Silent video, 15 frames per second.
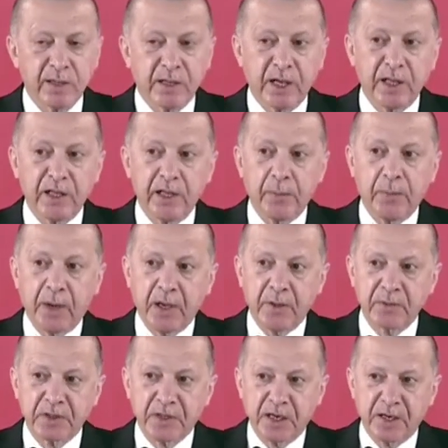Kendi
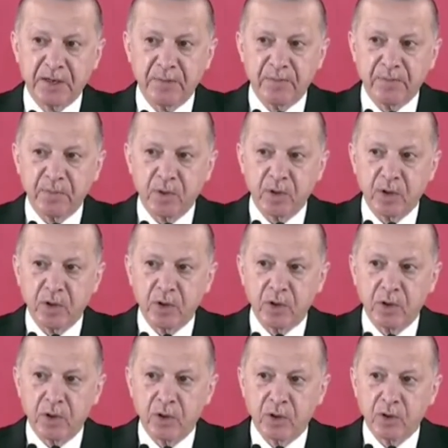payımıza
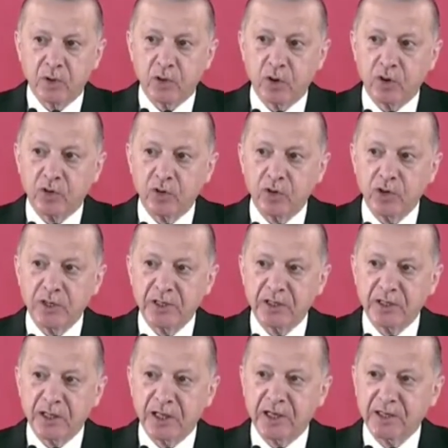köklü
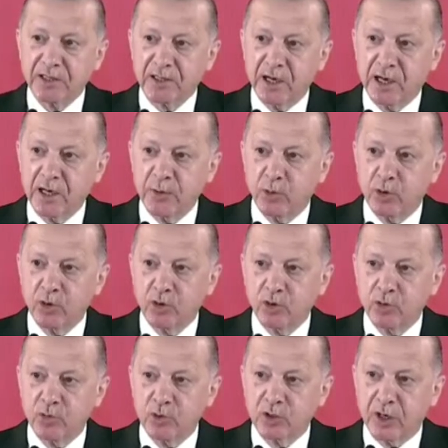ilişkilere sahip
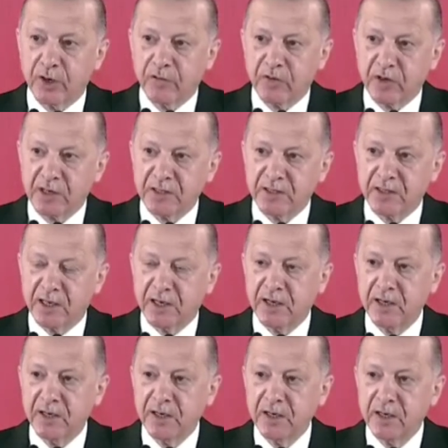olduğumuz
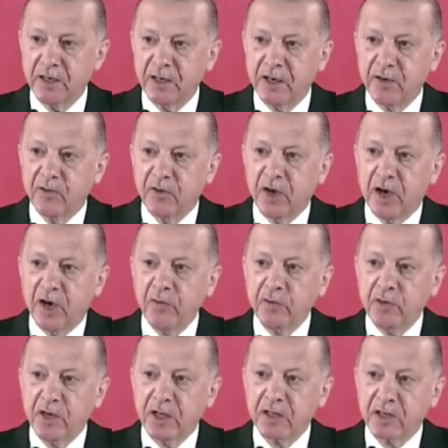Afganistan'a ve
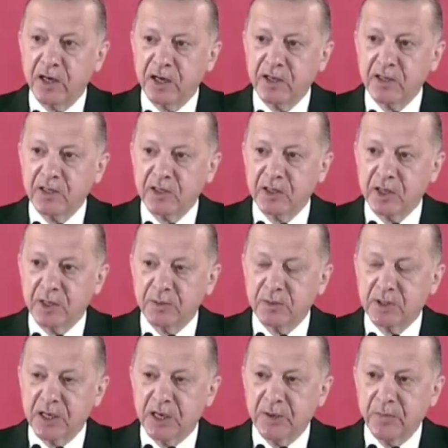Afgan
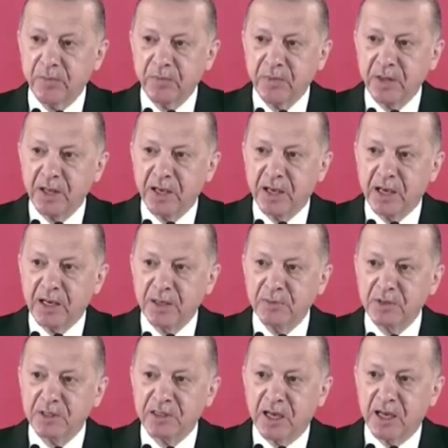kardeşlerimize
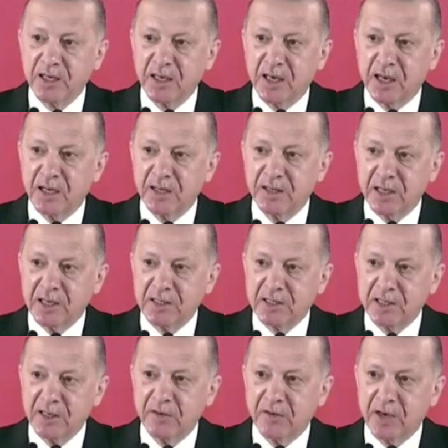elimizden gelen
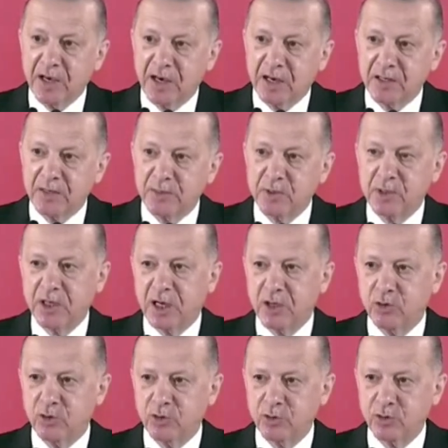desteği ve yardımı
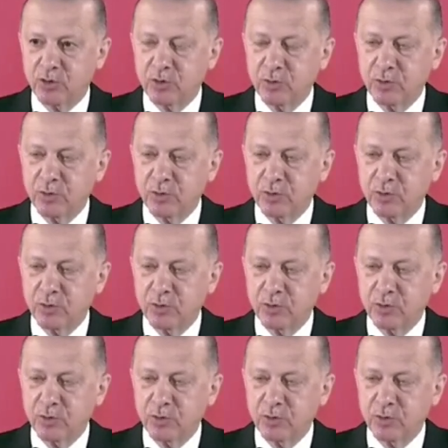sağlıyoruz.